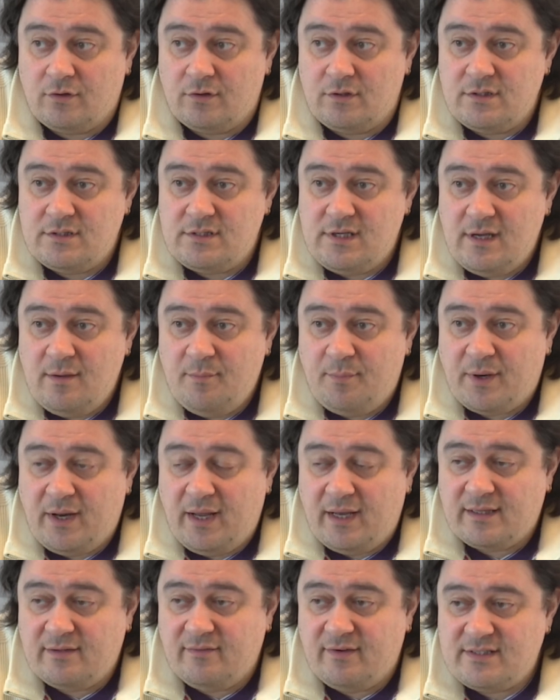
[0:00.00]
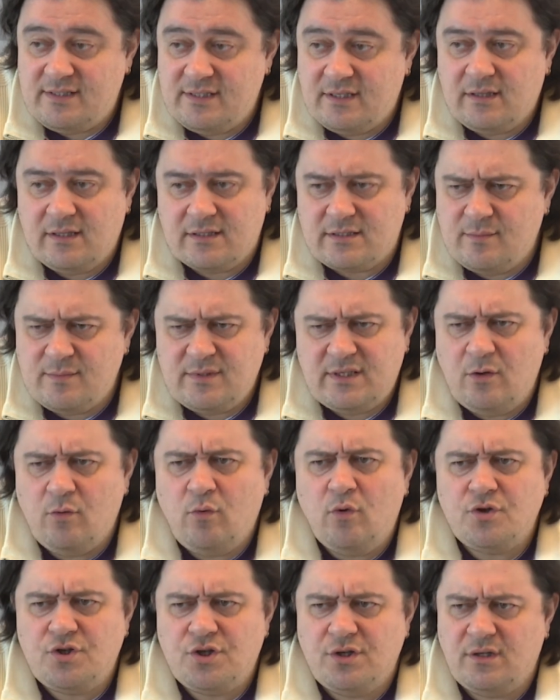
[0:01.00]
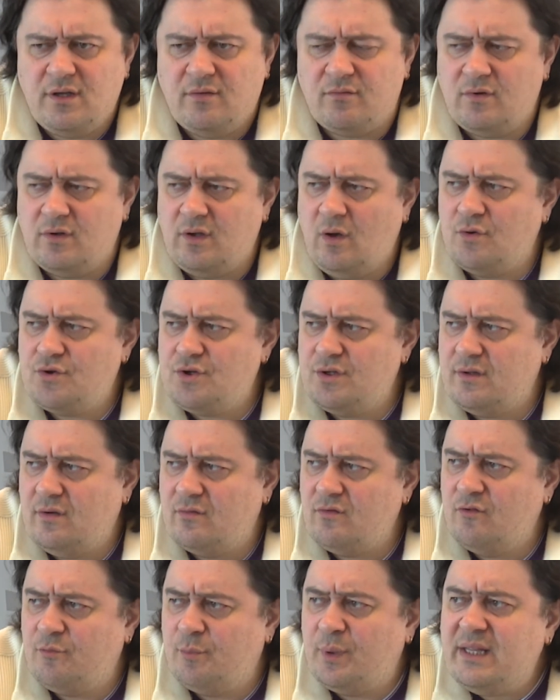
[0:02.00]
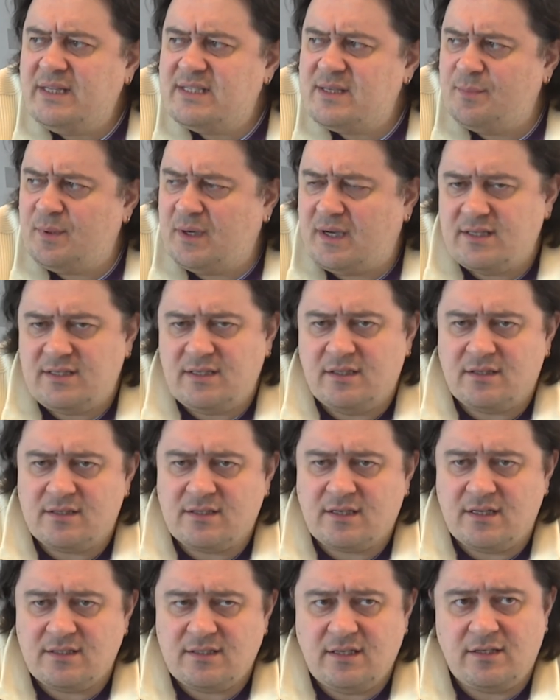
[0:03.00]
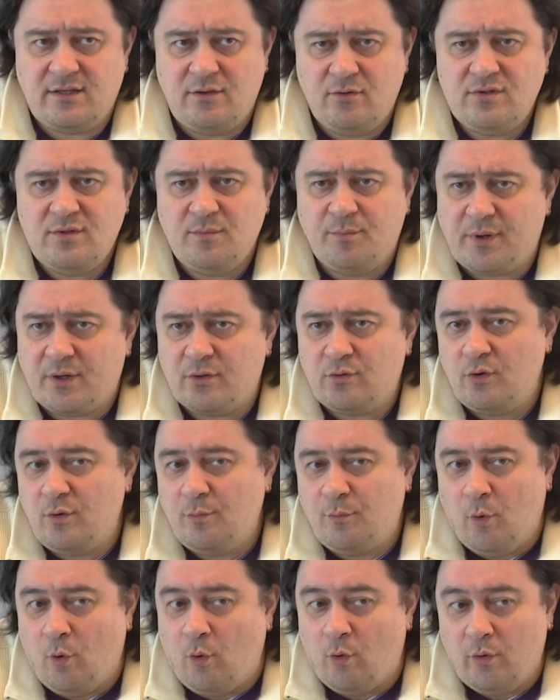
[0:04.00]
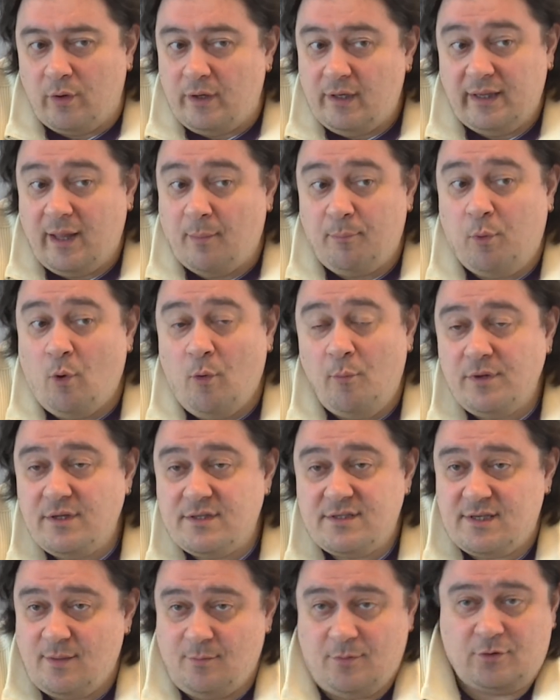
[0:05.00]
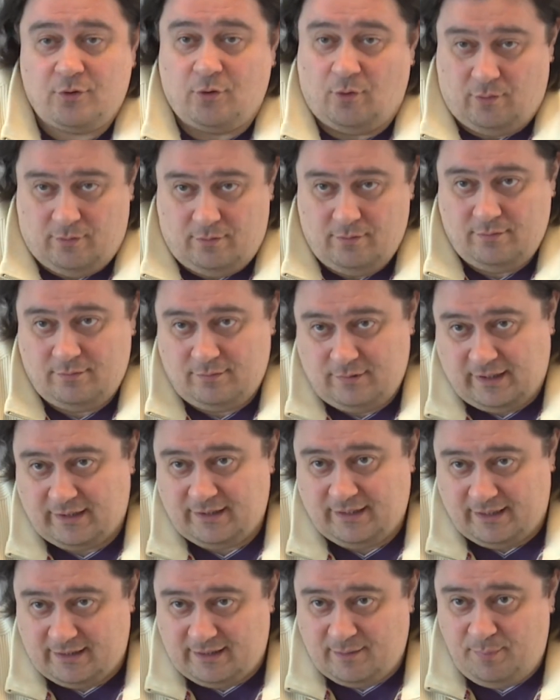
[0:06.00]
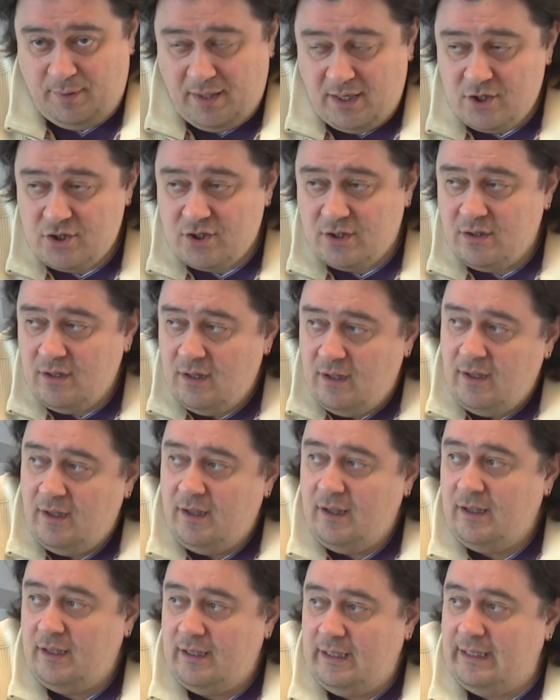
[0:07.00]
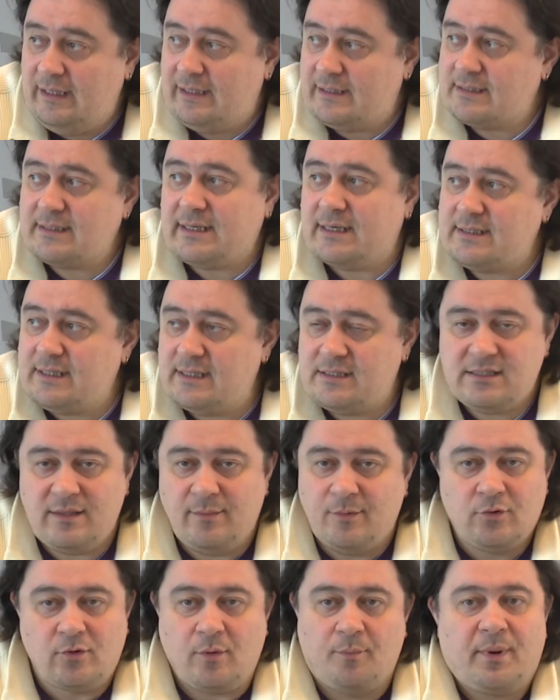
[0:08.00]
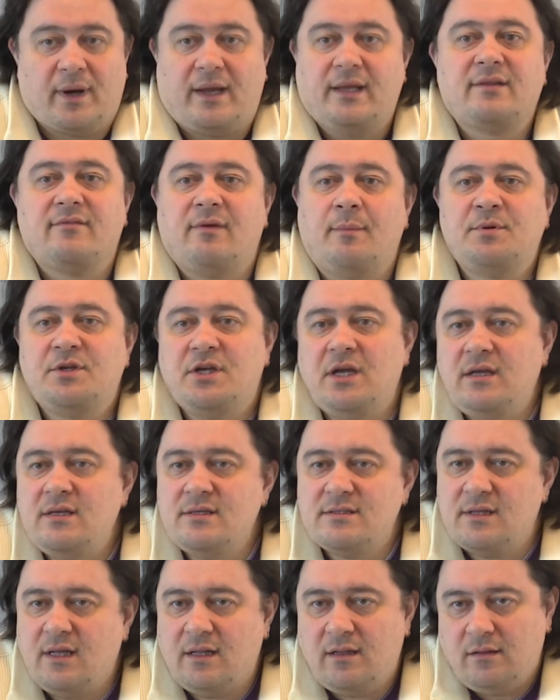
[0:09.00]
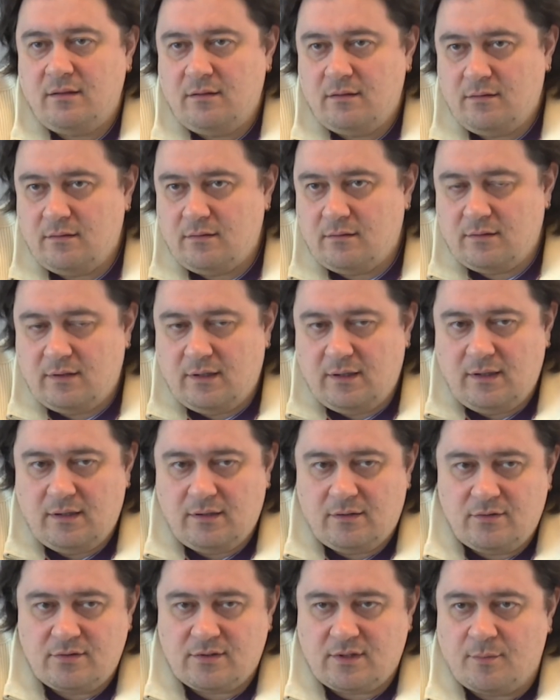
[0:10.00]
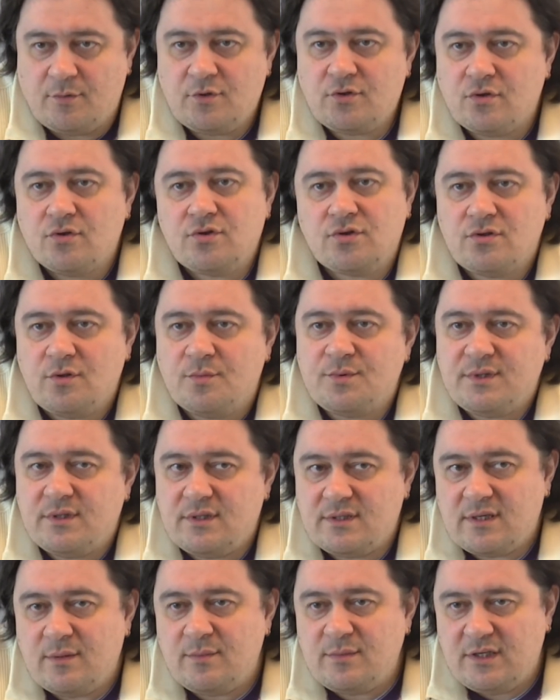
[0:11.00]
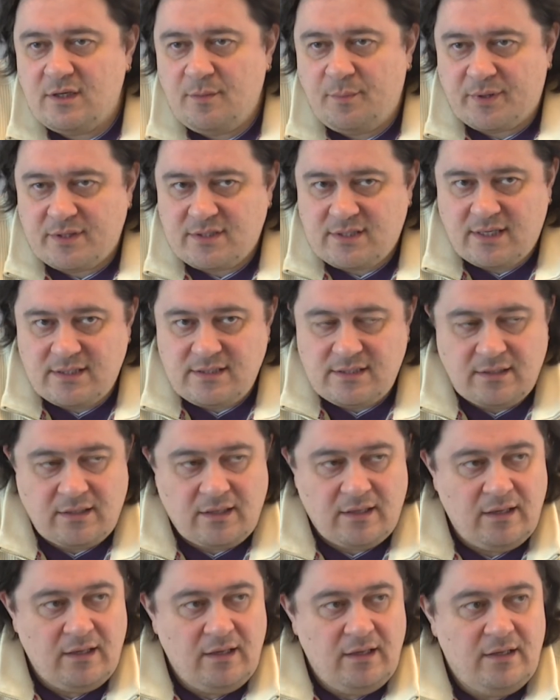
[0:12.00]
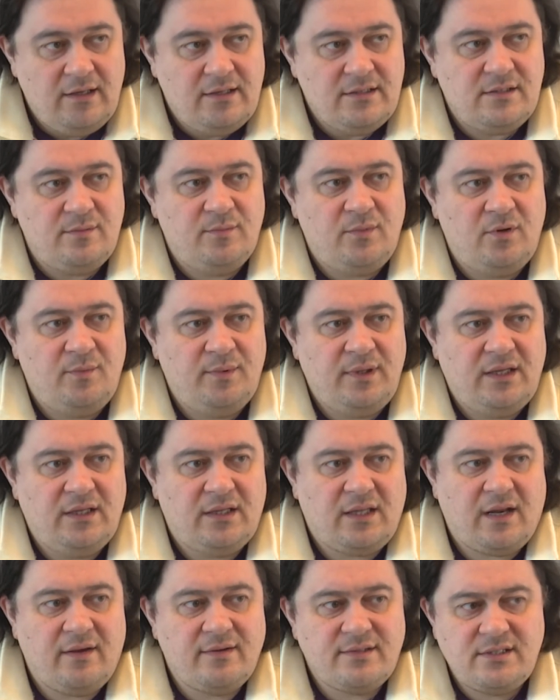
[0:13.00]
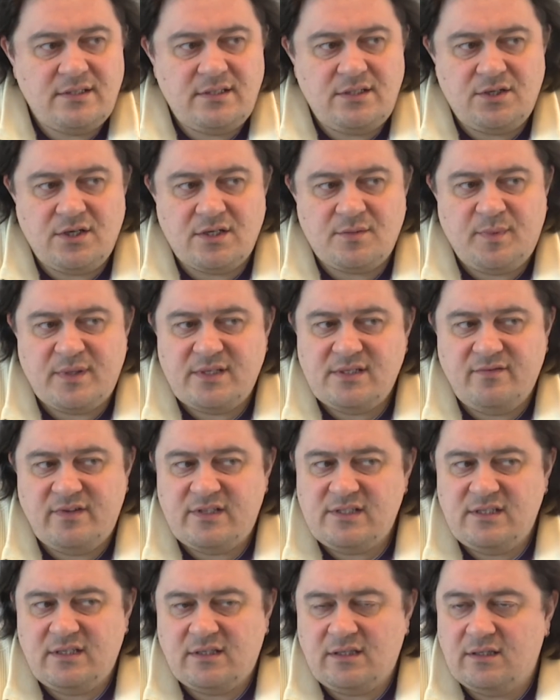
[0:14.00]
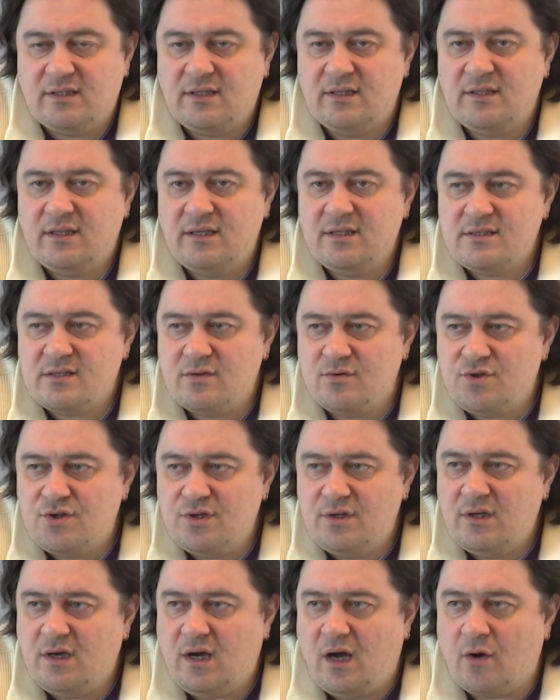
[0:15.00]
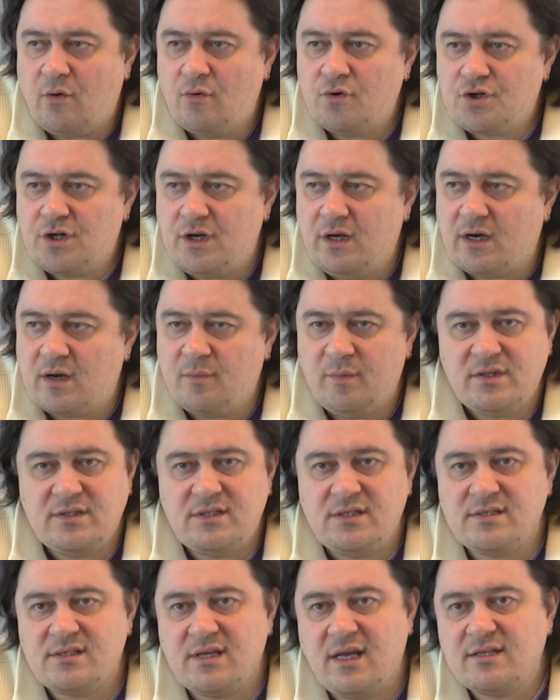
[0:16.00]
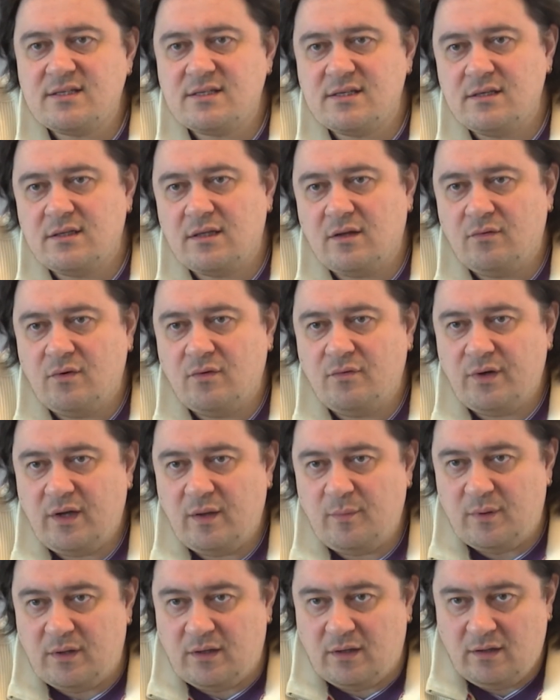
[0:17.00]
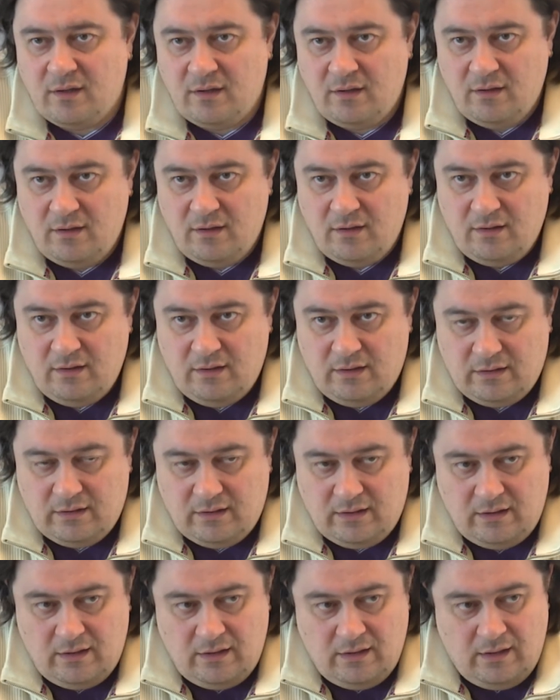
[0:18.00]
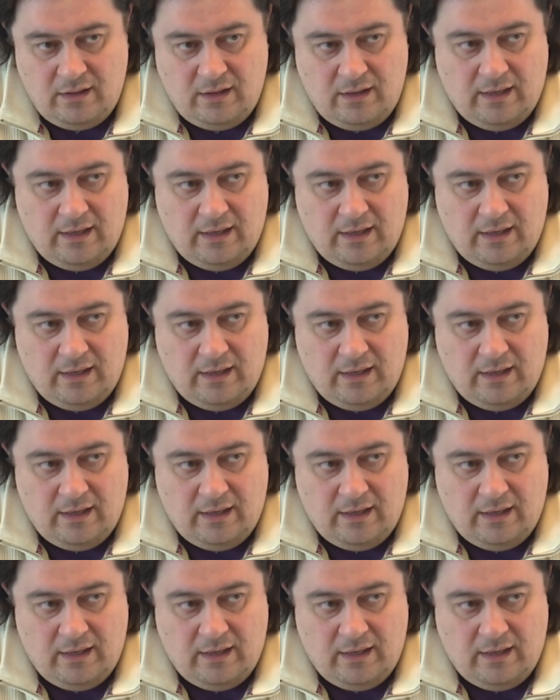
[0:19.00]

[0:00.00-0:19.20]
Идея проекта возникла на самом деле очень давно. Я очень давно, в принципе, хотел рассказать людям про ту эпоху и напомнить тем, кто тогда это пережил, и рассказать тем, кто про это вообще не знал, да, то есть как бы что же, собственно, на самом деле происходило. Тем более мне не нравится сейчас возникла тенденция очень нехорошая романтизации того времени. Да?